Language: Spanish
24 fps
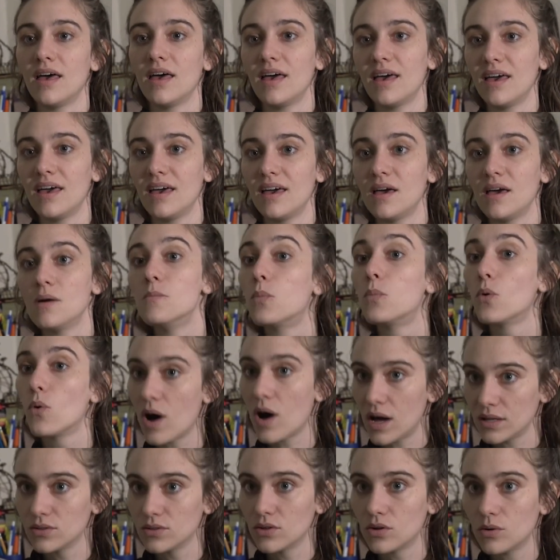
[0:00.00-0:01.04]
eh,
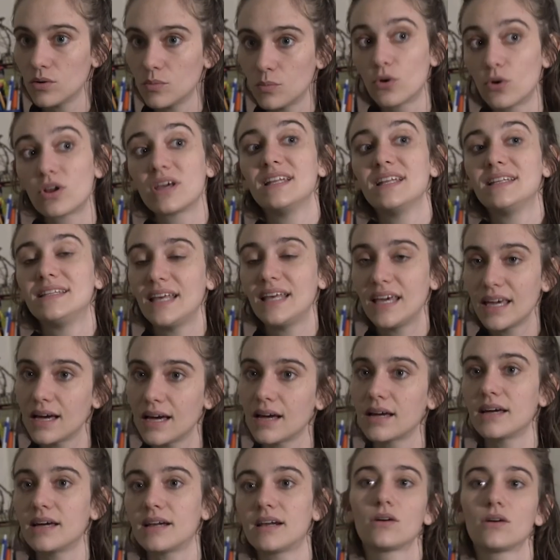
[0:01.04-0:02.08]
empujando, ¿no? Porque
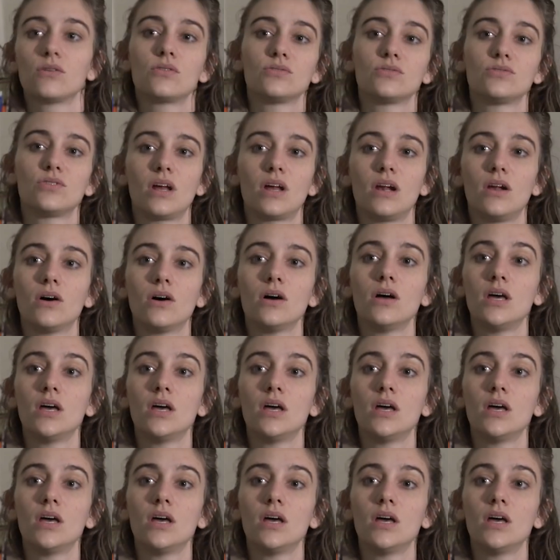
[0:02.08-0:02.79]
tengan que reconocerlo.